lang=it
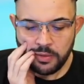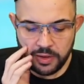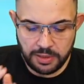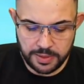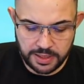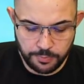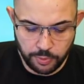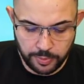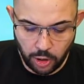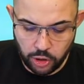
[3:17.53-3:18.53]
Vedi per
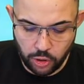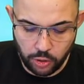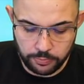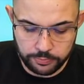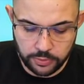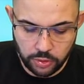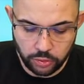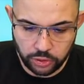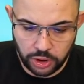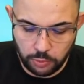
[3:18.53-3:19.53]
esempio però io
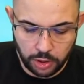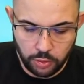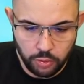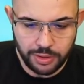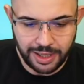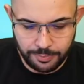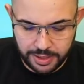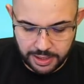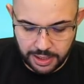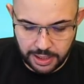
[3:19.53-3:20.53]
continuo a non
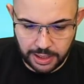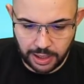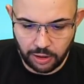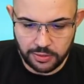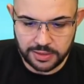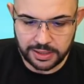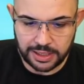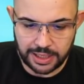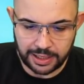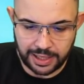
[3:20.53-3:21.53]
capire la cosa
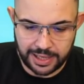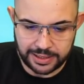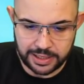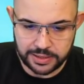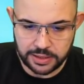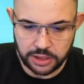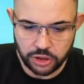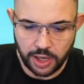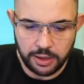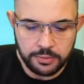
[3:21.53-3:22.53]
dell'arrendersi,
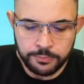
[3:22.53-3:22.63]
cioè